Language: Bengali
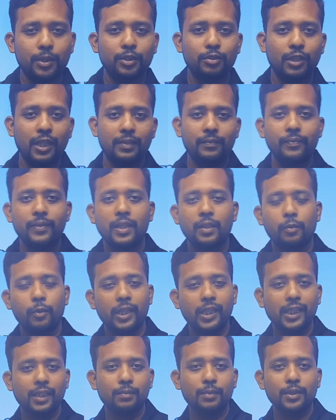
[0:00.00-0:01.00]
বন্ধুরা
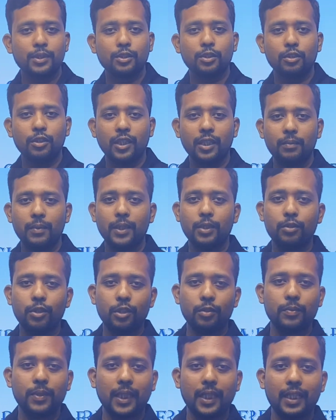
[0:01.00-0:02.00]
ওয়েলকাম টু স্কোরটেমি
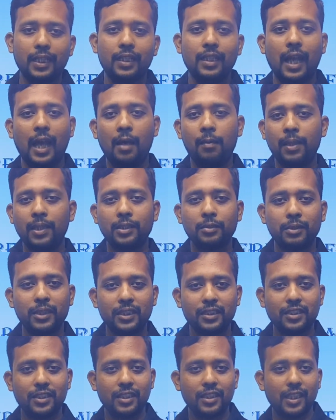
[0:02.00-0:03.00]
ইউটিউব চ্যানেল আবার
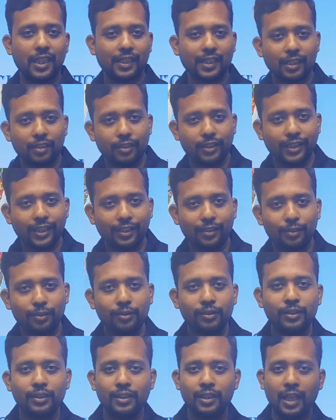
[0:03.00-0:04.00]
তোমাদের সাথে দেখা হয়ে গেল
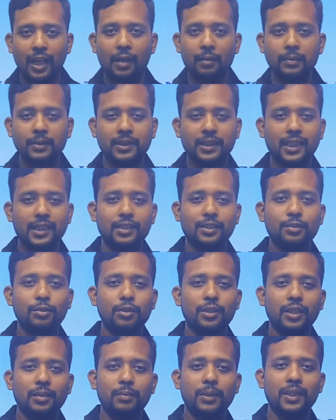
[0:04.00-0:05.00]
আজকে
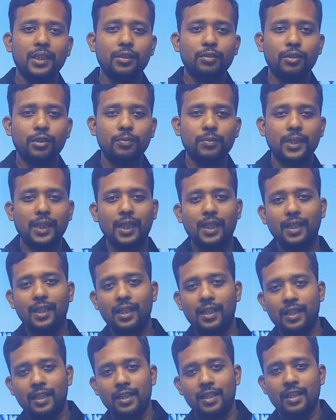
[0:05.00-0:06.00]
স্কোরটেমির ইউটিউব
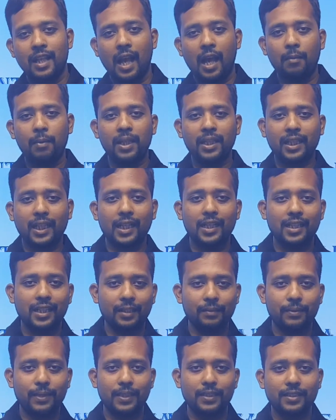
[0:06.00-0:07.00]
চ্যানেলে আবার কারেন্ট
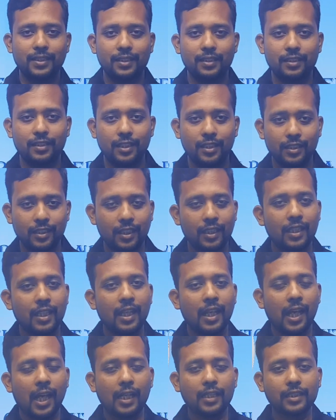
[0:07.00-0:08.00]
অ্যাফেয়ার্সের সাথে
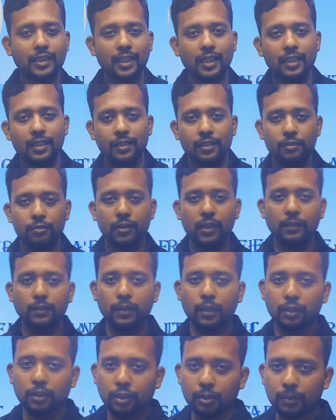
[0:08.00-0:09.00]
আজকে টুয়েলথ
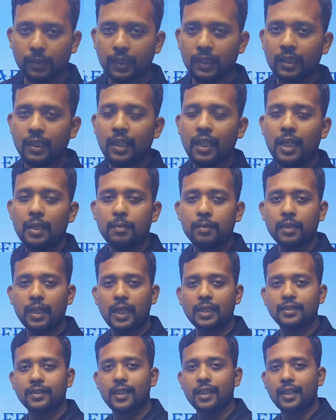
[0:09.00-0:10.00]
অক্টোবর এবং
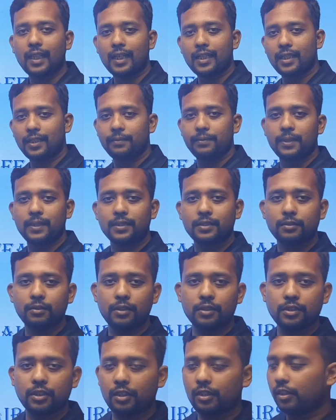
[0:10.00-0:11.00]
আজকের কারেন্ট
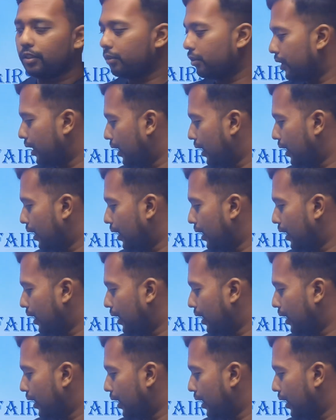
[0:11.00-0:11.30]
অ্যাফেয়ার্সগুলো চলো একটু